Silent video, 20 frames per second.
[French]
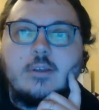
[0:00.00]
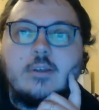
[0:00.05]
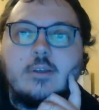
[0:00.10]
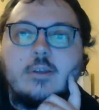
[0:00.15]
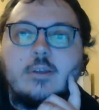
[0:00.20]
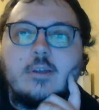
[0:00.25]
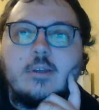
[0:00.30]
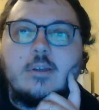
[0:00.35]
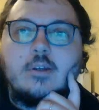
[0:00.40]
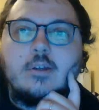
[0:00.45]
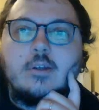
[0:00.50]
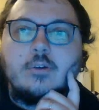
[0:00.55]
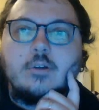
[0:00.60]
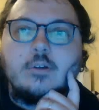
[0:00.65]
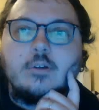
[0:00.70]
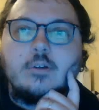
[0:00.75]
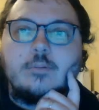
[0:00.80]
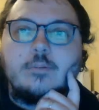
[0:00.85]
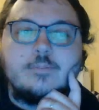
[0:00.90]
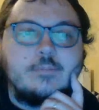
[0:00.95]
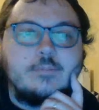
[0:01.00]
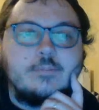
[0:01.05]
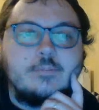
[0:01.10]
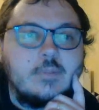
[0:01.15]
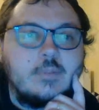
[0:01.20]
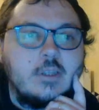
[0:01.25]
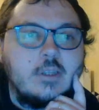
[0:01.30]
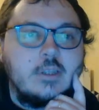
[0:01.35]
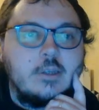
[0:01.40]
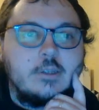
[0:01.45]
Alors,
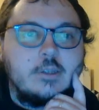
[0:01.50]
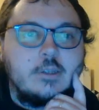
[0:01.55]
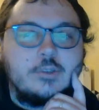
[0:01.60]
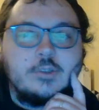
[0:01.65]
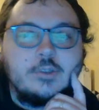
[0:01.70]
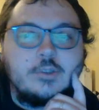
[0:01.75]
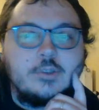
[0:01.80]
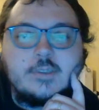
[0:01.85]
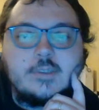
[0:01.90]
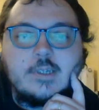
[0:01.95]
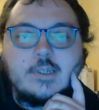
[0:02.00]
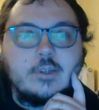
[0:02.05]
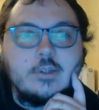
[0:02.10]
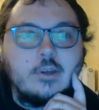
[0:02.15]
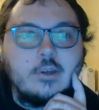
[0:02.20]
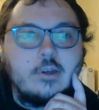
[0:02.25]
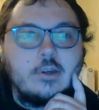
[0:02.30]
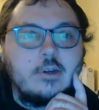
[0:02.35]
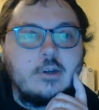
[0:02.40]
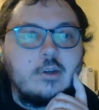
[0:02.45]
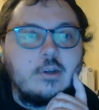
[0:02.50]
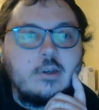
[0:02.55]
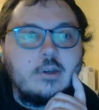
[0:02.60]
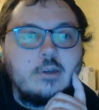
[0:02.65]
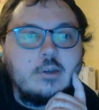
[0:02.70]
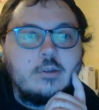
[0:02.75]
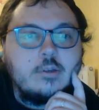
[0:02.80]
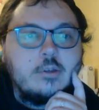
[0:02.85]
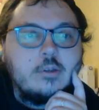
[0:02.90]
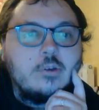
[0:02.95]
The Circle, euh,